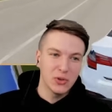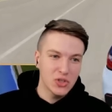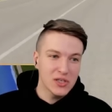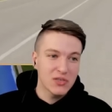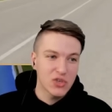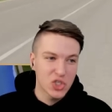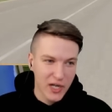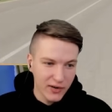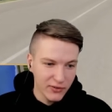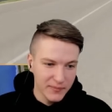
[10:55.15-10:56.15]
получил свой
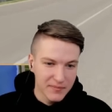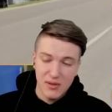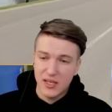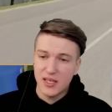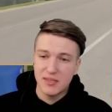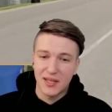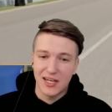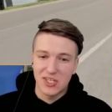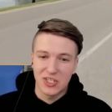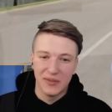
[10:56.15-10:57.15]
штраф, и мы едем
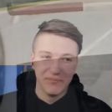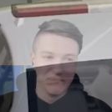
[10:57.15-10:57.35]
дальше.